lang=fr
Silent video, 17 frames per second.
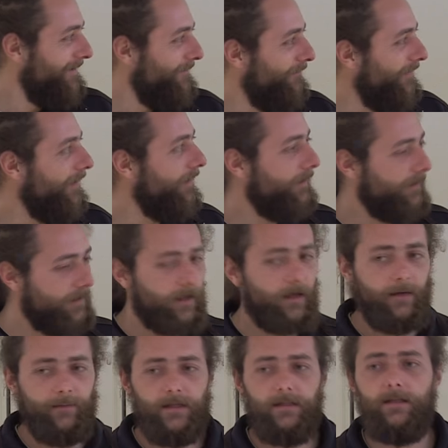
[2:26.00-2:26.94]
Mais il y a
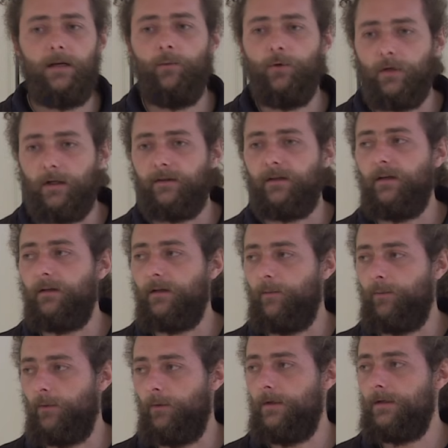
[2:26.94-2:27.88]
quand même des systèmes où il y en a très
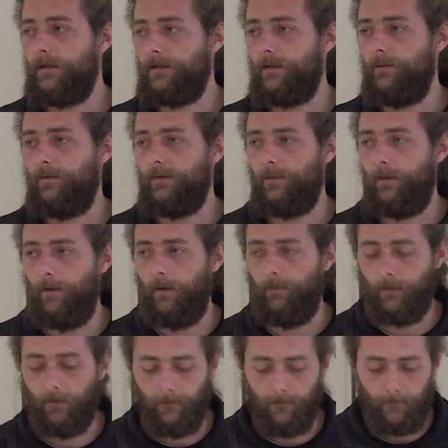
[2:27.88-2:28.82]
très peu et ça, ça pose
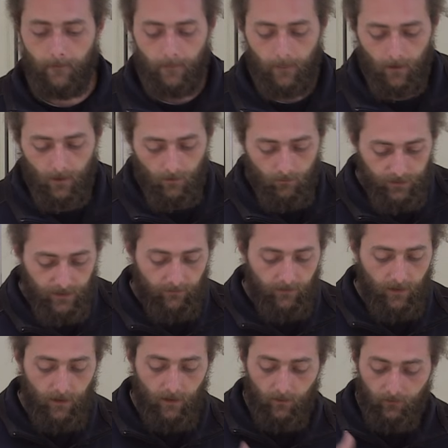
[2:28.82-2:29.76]
problème. Vous
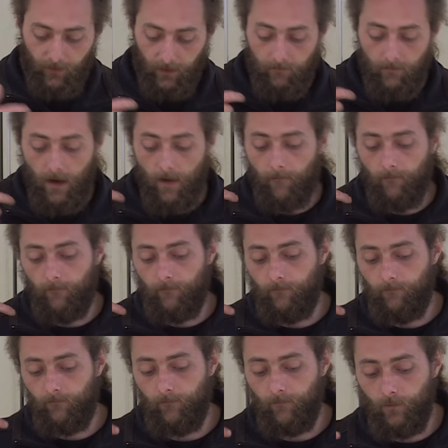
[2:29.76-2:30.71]
avez en fait
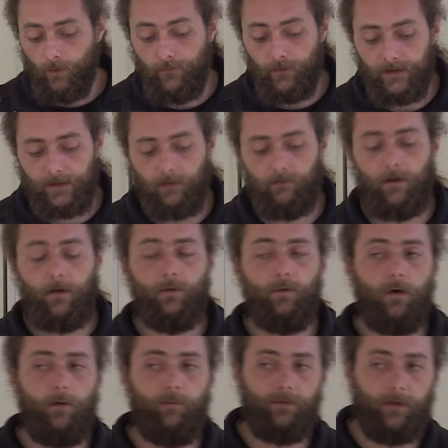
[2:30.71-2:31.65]
même, nous il faut le savoir, en
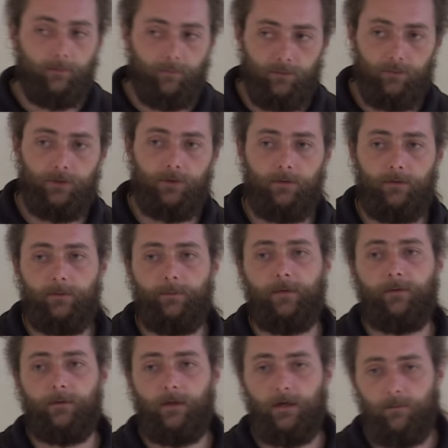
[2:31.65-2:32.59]
Europe on a beaucoup de chance
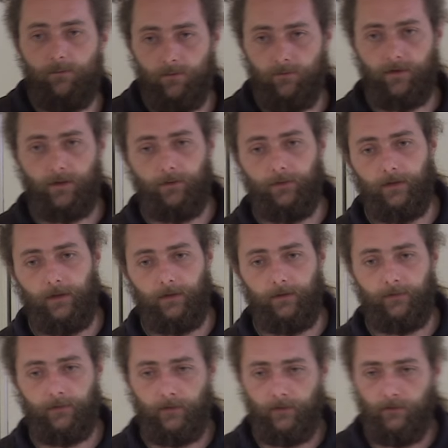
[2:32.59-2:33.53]
parce qu'on a les bons vers de terre.
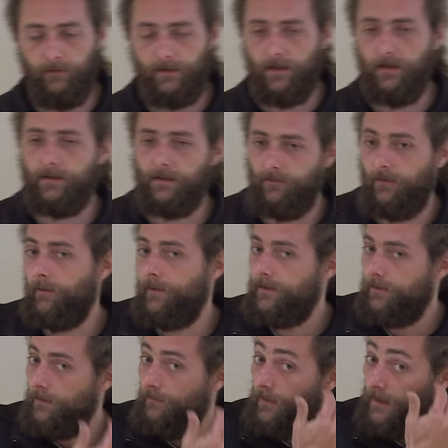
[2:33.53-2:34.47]
Ça, si vous allez à sa
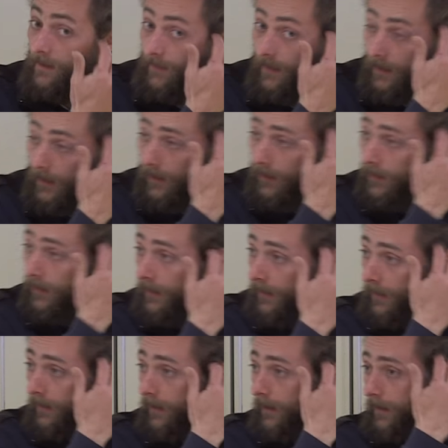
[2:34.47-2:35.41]
formation, il vous l'expliquera.
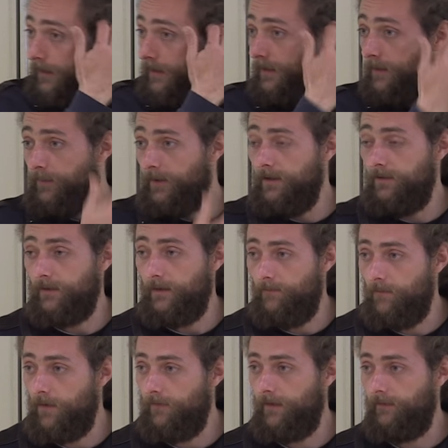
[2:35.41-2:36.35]
Alors qu'il y a des pays, ils ont des
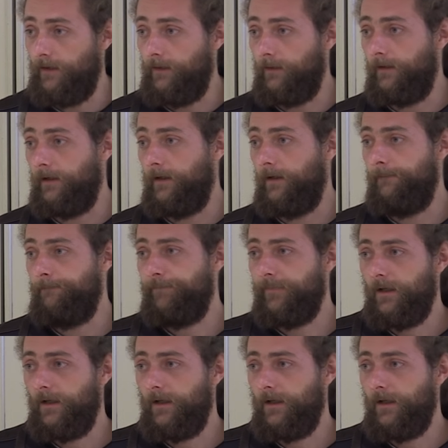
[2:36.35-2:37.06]
mauvais vers de terre.